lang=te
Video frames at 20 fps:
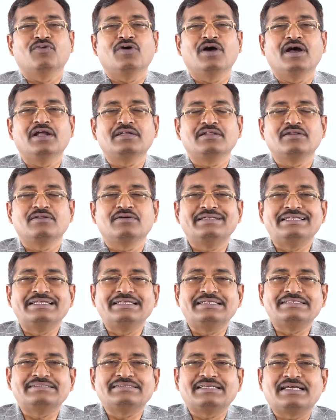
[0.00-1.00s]
వాటిలో
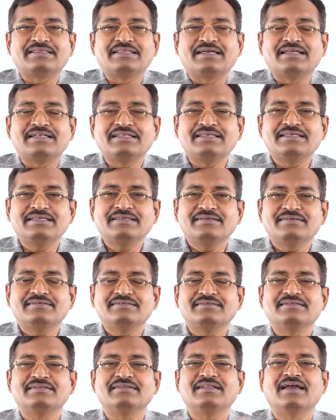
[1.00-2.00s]
నీటి శాతాన్ని
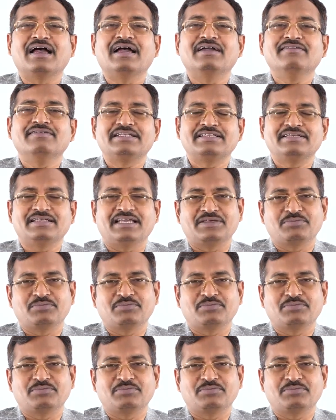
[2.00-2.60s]
ఆవిరి